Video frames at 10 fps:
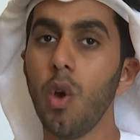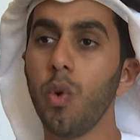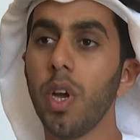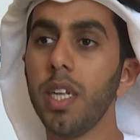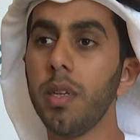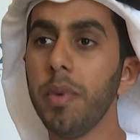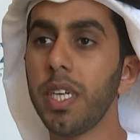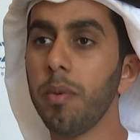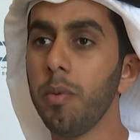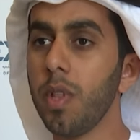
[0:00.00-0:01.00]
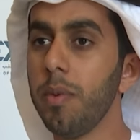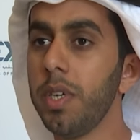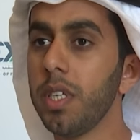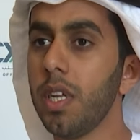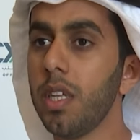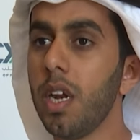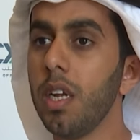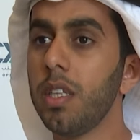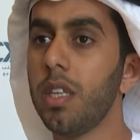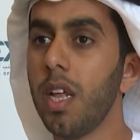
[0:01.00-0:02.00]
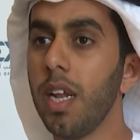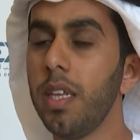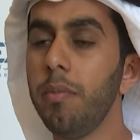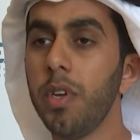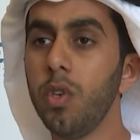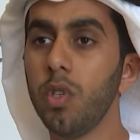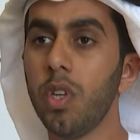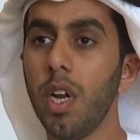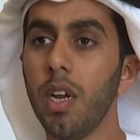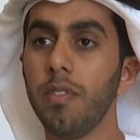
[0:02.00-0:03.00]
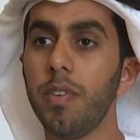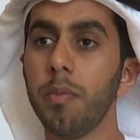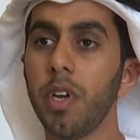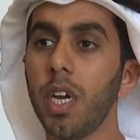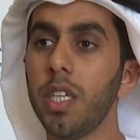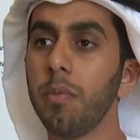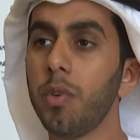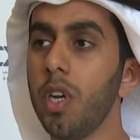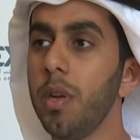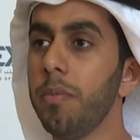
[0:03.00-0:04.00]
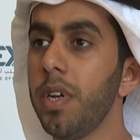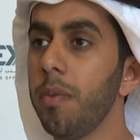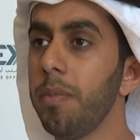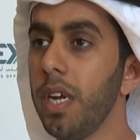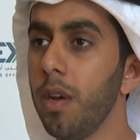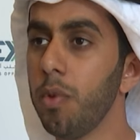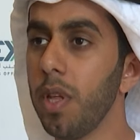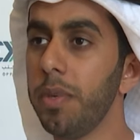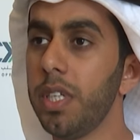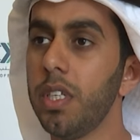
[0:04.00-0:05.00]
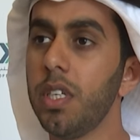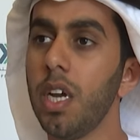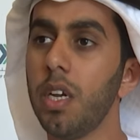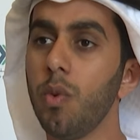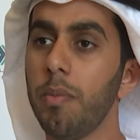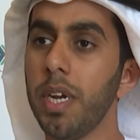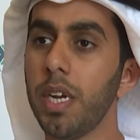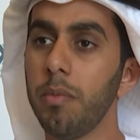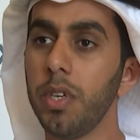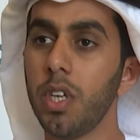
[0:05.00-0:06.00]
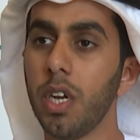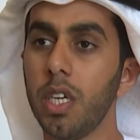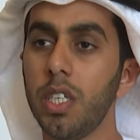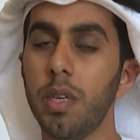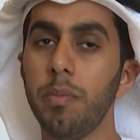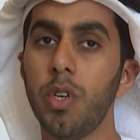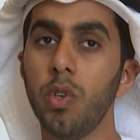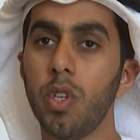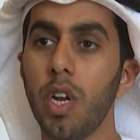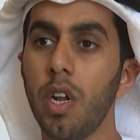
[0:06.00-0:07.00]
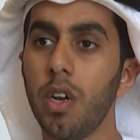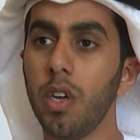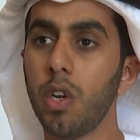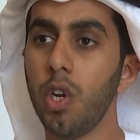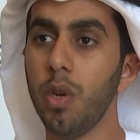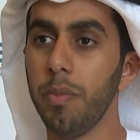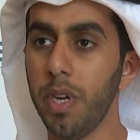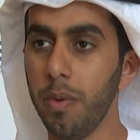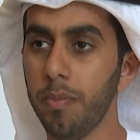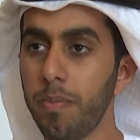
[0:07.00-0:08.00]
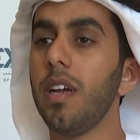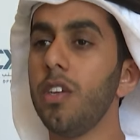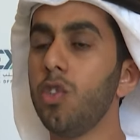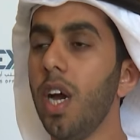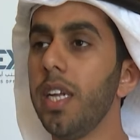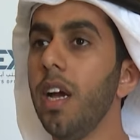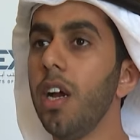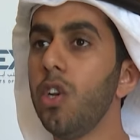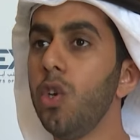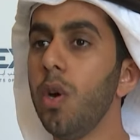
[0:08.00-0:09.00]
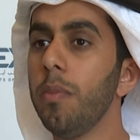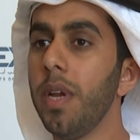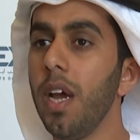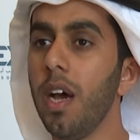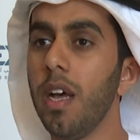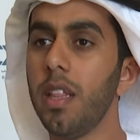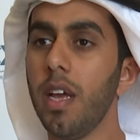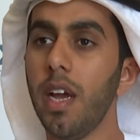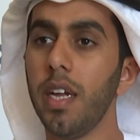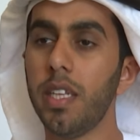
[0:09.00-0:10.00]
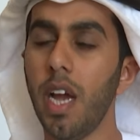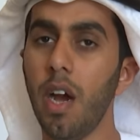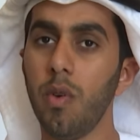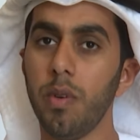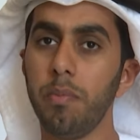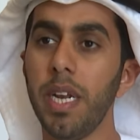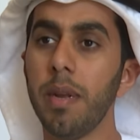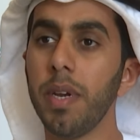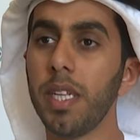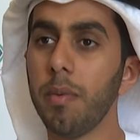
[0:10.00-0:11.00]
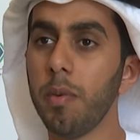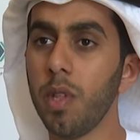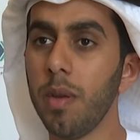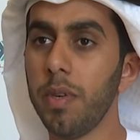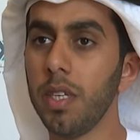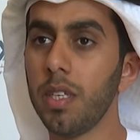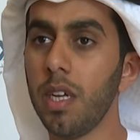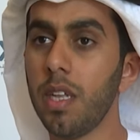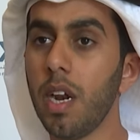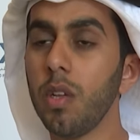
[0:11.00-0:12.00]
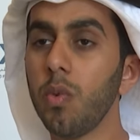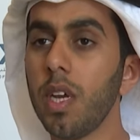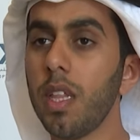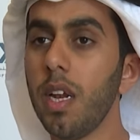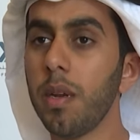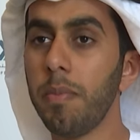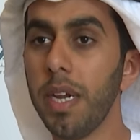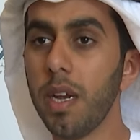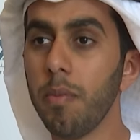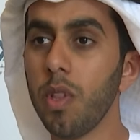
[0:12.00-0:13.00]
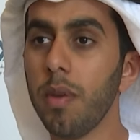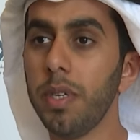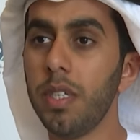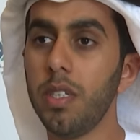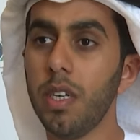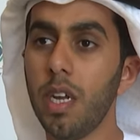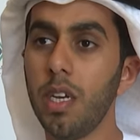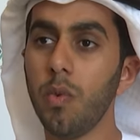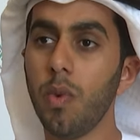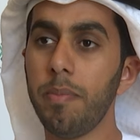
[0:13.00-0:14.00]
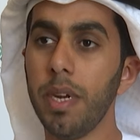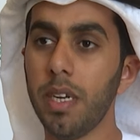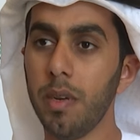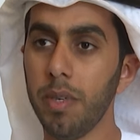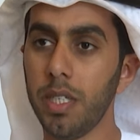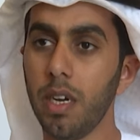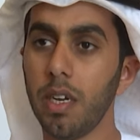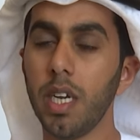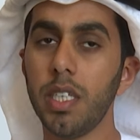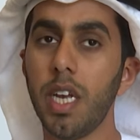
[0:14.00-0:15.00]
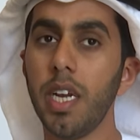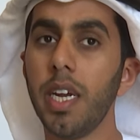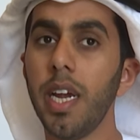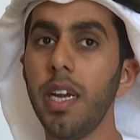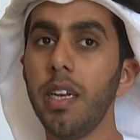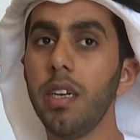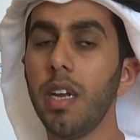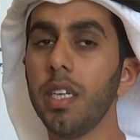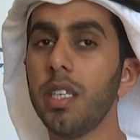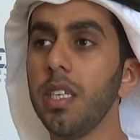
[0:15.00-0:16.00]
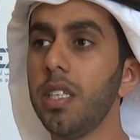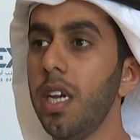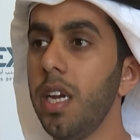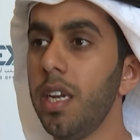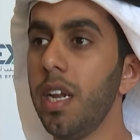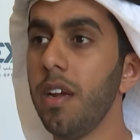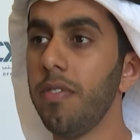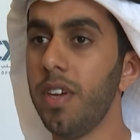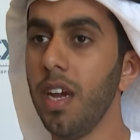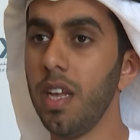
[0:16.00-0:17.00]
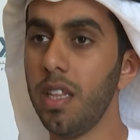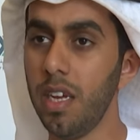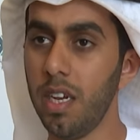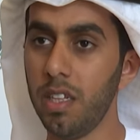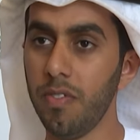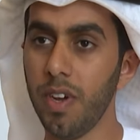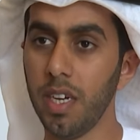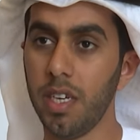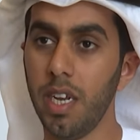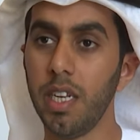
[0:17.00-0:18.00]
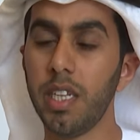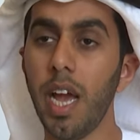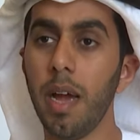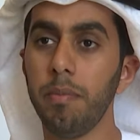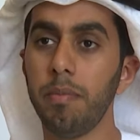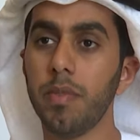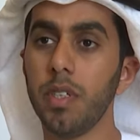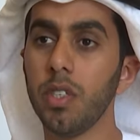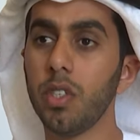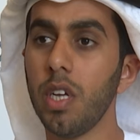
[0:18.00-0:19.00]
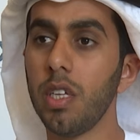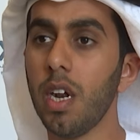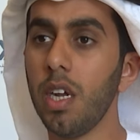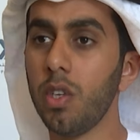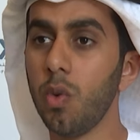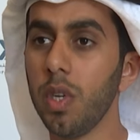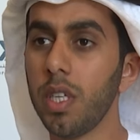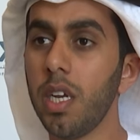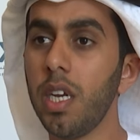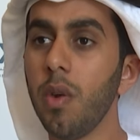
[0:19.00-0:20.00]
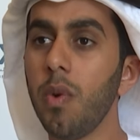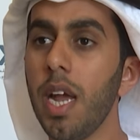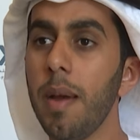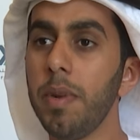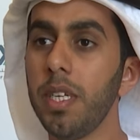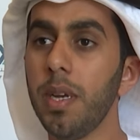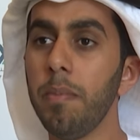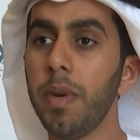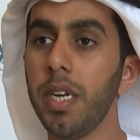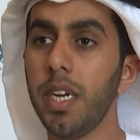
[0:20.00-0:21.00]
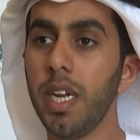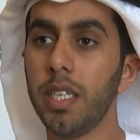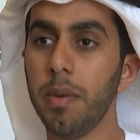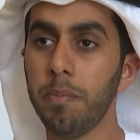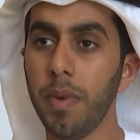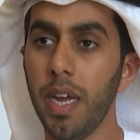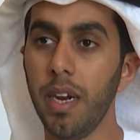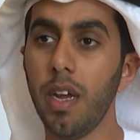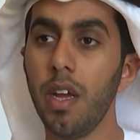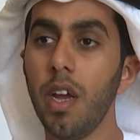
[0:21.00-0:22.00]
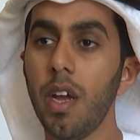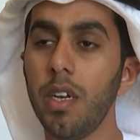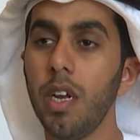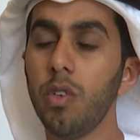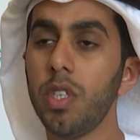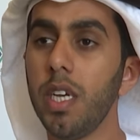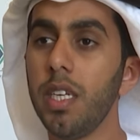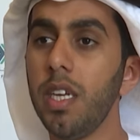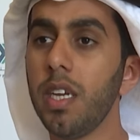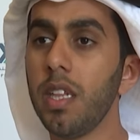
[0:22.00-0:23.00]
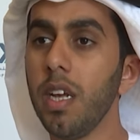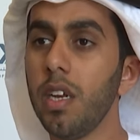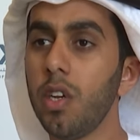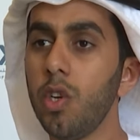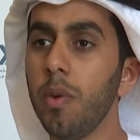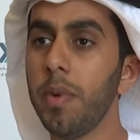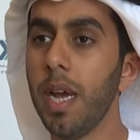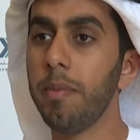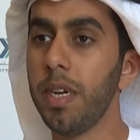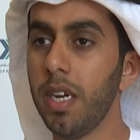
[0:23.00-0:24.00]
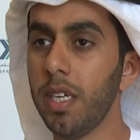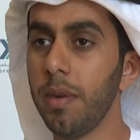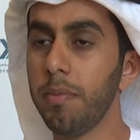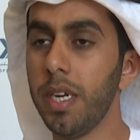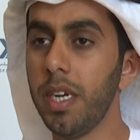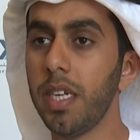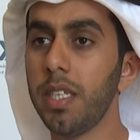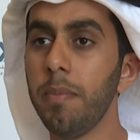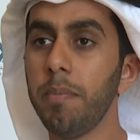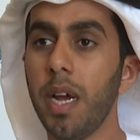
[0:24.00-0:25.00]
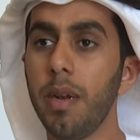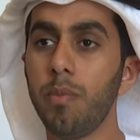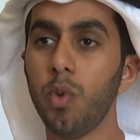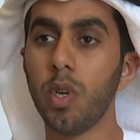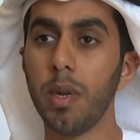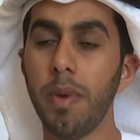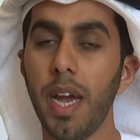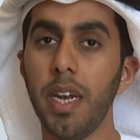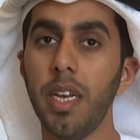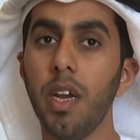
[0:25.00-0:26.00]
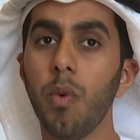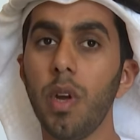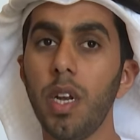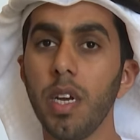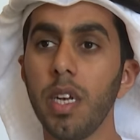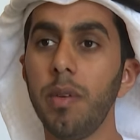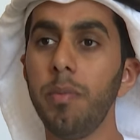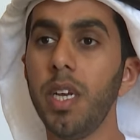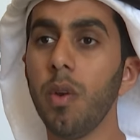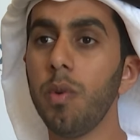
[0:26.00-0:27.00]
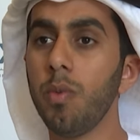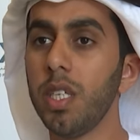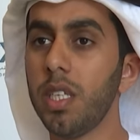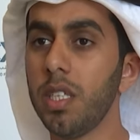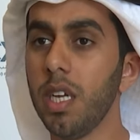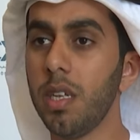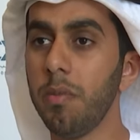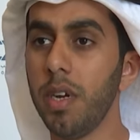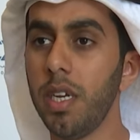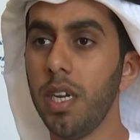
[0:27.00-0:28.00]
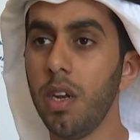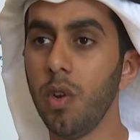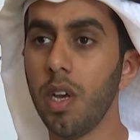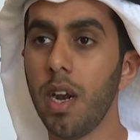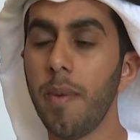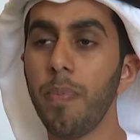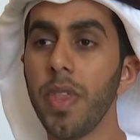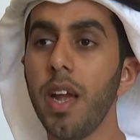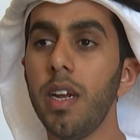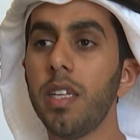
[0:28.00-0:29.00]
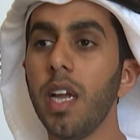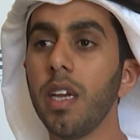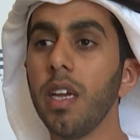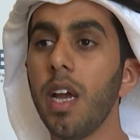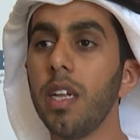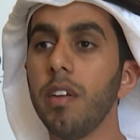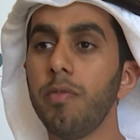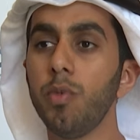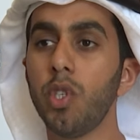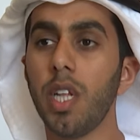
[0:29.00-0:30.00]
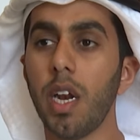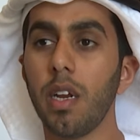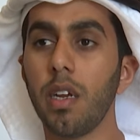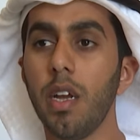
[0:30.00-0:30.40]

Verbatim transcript: ويقدم مكتب أبو ظبي للصادرات 30 مليون دولار فيما يقدم كل من بنك أبو ظبي التجاري وبنك المشرق 20 مليون دولار لكل منهم سعداء اليوم بهذا التعاون بين مكتب ابو ظبي للصادرات وكذلك بنك ابو ظبي التجاري وبنك المشرق كشريكين اساسيين لنا في هذه الاتفاقيه لدعم الصادرات الوطنيه والعمل جنبا الى جنب معنا. نحن سعيدين كذلك اليوم بالعمل إلى جنبا إلى جنب مع البنوك المحلية والإقليمية والمؤسسات المالية الأخرى لتحقيق هدف مشترك